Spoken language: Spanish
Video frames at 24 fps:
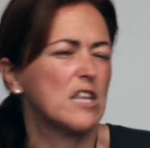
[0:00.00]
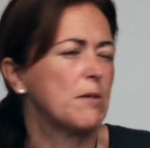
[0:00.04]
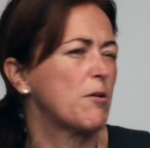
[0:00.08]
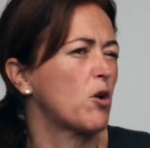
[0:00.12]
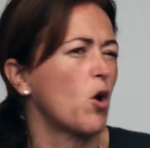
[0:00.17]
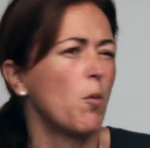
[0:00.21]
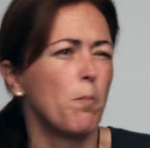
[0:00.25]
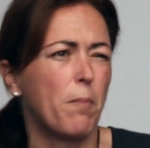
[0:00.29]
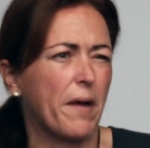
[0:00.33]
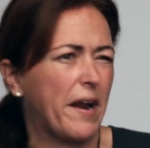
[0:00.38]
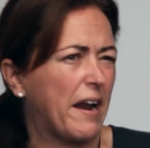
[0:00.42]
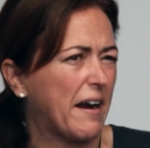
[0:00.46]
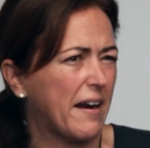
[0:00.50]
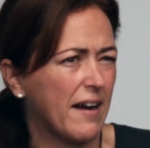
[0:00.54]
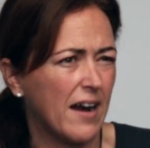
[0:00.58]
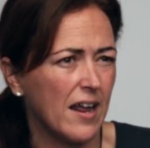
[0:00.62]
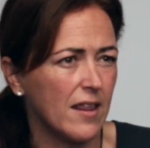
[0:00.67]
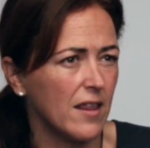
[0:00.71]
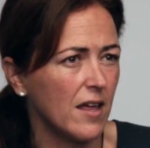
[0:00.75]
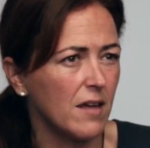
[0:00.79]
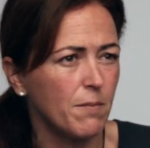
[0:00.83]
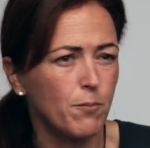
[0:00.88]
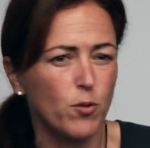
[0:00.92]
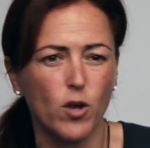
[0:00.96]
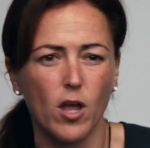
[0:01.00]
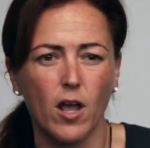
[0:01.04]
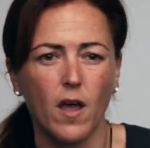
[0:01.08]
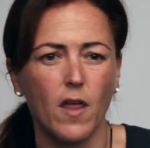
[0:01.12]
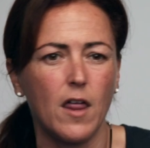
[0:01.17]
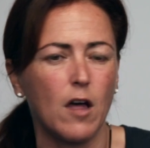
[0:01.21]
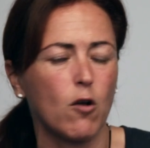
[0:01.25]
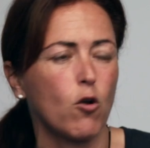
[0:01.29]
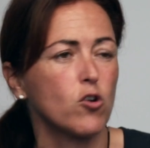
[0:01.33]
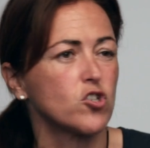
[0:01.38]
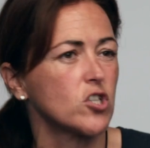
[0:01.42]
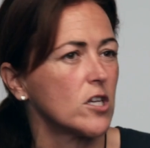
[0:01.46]
se debe comparar nada, porque
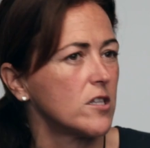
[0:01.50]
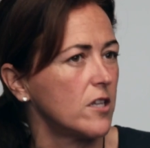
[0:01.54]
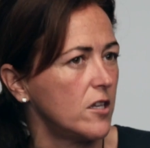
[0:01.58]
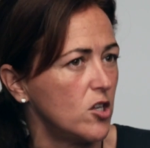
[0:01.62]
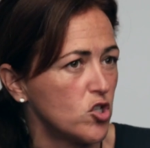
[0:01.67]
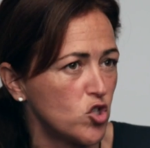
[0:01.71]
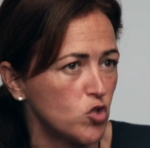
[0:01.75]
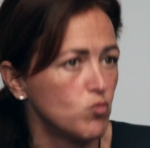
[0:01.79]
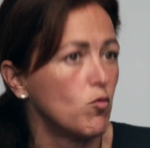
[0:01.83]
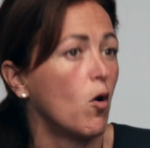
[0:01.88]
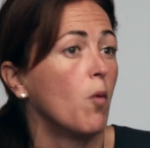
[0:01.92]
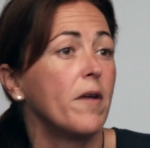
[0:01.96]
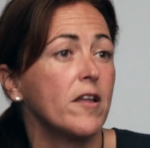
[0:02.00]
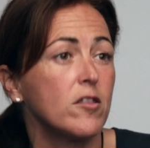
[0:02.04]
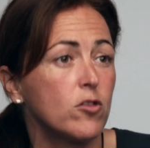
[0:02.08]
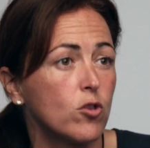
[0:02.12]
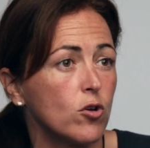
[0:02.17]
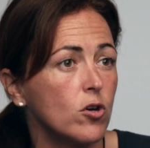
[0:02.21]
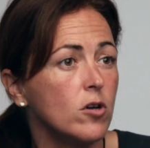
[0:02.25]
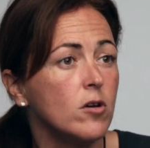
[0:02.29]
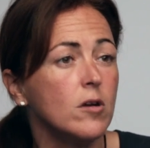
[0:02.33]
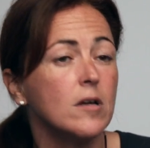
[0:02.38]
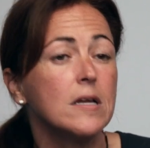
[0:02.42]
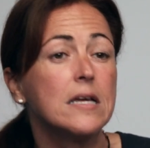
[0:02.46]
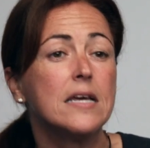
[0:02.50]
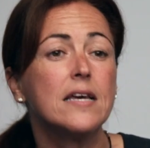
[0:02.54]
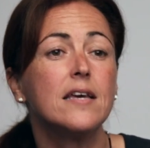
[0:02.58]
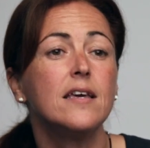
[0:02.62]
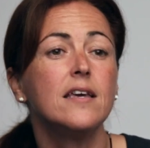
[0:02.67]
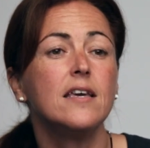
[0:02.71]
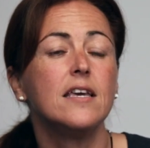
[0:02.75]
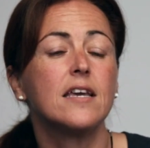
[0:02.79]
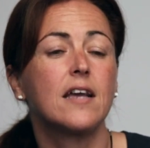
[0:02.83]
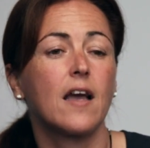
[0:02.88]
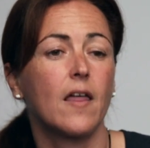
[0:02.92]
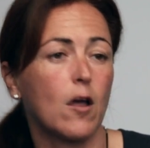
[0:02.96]
cada cosa tiene su momento
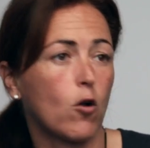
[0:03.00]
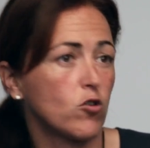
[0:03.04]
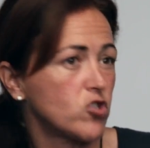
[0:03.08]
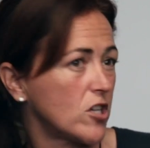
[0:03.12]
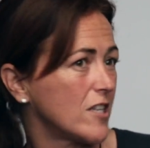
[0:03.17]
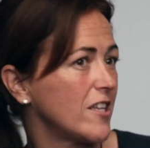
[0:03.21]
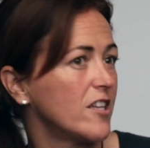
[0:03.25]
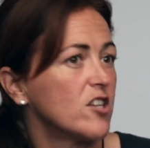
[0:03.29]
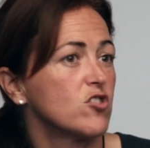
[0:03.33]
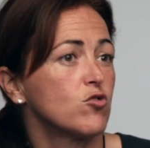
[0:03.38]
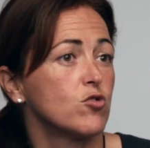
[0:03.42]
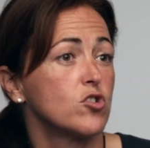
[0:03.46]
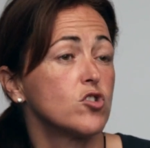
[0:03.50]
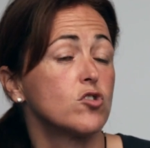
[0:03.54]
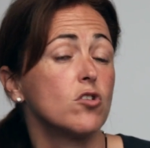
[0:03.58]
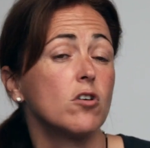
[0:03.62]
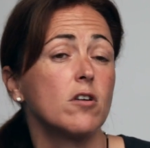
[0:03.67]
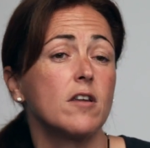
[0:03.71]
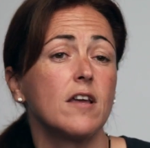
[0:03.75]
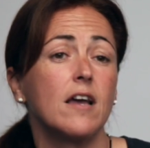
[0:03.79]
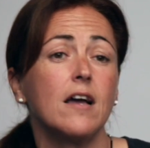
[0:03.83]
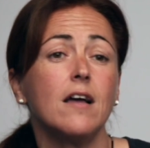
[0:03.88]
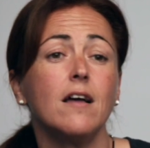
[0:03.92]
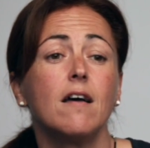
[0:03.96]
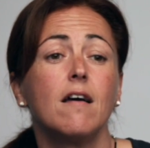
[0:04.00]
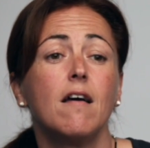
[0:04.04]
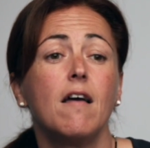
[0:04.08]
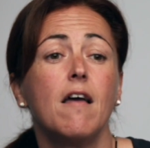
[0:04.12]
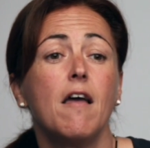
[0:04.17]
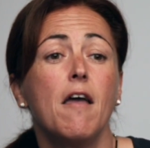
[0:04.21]
y cada cosa tiene su historia.